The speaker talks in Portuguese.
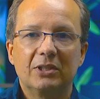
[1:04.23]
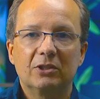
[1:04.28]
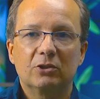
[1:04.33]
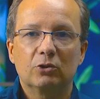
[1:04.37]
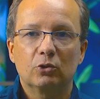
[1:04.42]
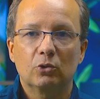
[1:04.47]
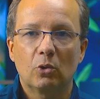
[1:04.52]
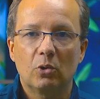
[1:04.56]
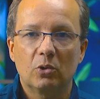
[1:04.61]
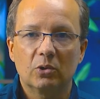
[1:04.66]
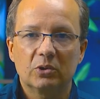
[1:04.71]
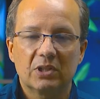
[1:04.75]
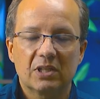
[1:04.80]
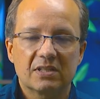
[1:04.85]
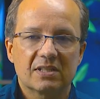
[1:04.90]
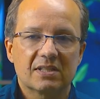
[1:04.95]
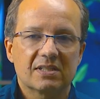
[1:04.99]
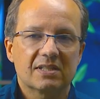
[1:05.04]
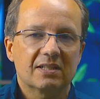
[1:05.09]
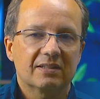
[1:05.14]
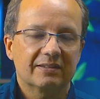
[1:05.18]
em
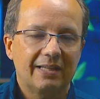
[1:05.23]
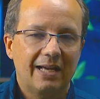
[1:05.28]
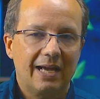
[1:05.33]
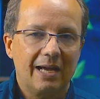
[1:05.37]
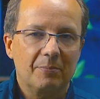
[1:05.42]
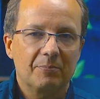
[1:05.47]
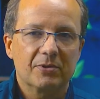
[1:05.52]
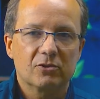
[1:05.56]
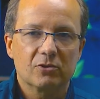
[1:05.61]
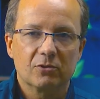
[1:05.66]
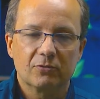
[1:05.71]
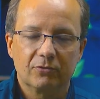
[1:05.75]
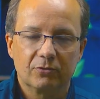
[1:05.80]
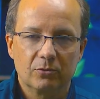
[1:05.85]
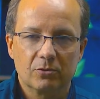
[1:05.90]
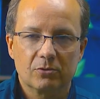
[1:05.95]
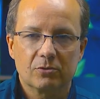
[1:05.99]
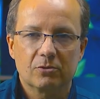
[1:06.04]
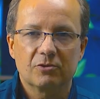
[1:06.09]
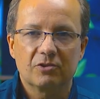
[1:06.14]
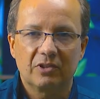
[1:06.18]
todas as etapas do
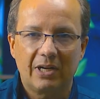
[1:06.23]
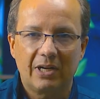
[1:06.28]
fluxo de